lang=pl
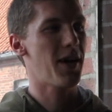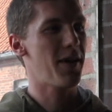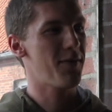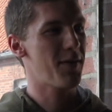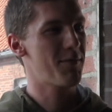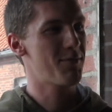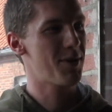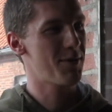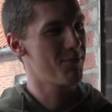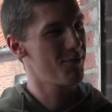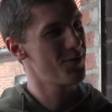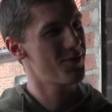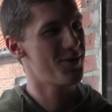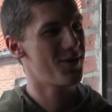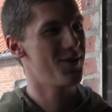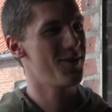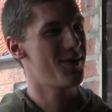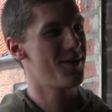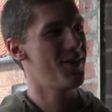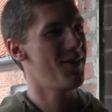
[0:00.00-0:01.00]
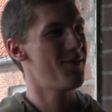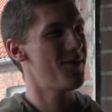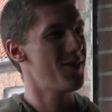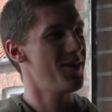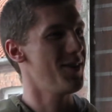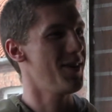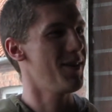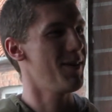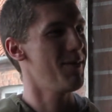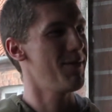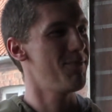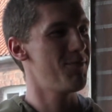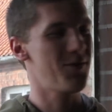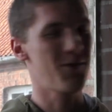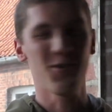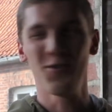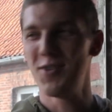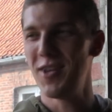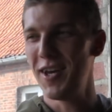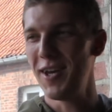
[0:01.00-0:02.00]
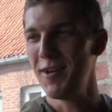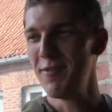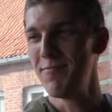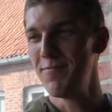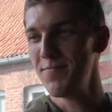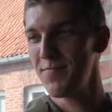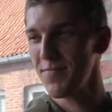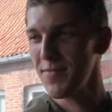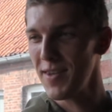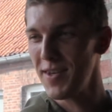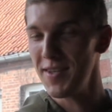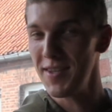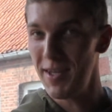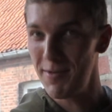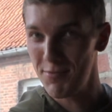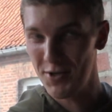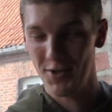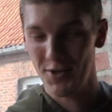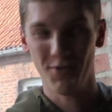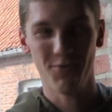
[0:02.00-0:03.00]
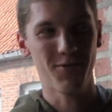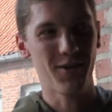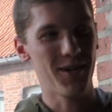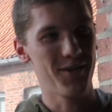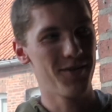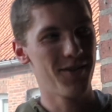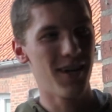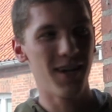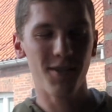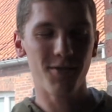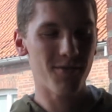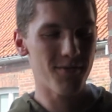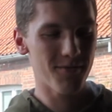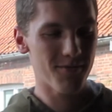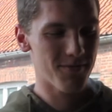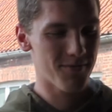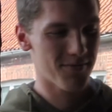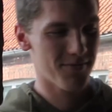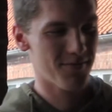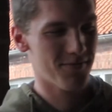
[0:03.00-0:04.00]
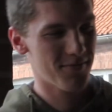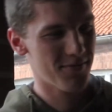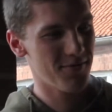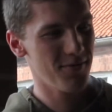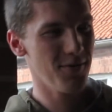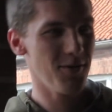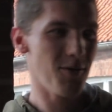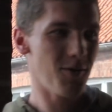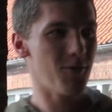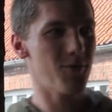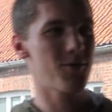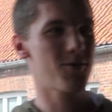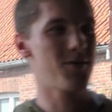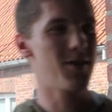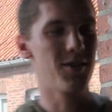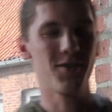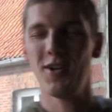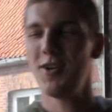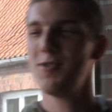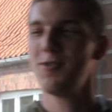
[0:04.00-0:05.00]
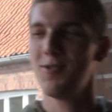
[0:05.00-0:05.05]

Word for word: potrafię przepuścić z dziewczyny przodem na przykład, ale to no, różne